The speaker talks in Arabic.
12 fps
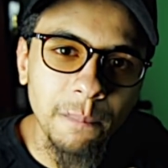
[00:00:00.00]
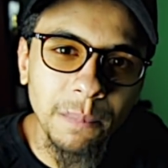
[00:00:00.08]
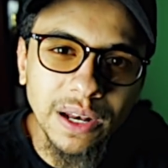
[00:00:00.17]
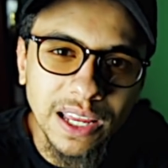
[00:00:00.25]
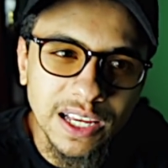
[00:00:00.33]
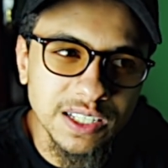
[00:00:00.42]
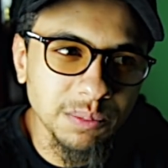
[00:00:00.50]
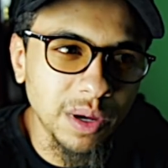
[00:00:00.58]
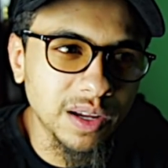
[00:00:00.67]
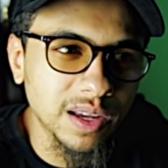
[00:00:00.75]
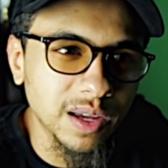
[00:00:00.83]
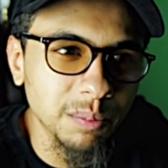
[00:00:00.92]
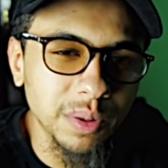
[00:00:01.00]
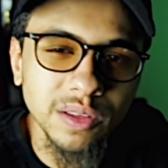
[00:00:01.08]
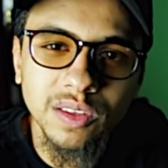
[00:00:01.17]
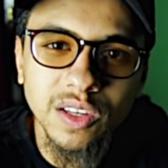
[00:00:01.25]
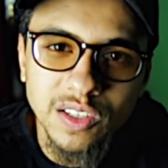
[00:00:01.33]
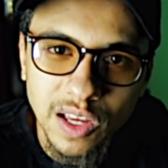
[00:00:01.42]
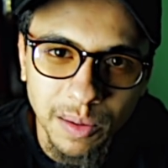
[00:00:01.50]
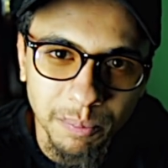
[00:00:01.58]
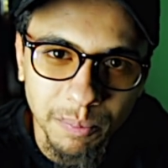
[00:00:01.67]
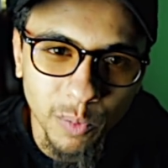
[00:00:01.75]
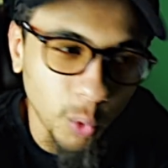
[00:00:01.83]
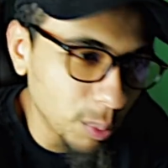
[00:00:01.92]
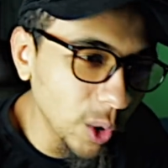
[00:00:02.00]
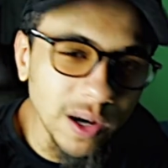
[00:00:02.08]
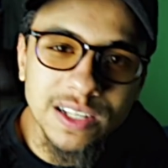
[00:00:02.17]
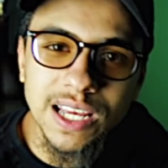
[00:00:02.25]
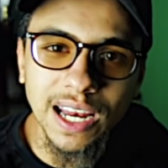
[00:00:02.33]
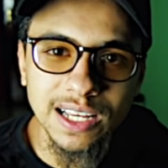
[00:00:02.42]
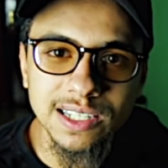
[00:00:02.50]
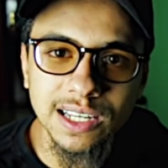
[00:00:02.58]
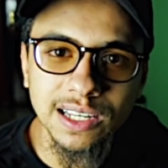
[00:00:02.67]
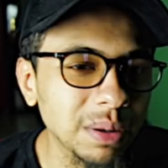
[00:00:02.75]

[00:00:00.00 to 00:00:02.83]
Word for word: من جسمك بانتظام وبكل سلاسه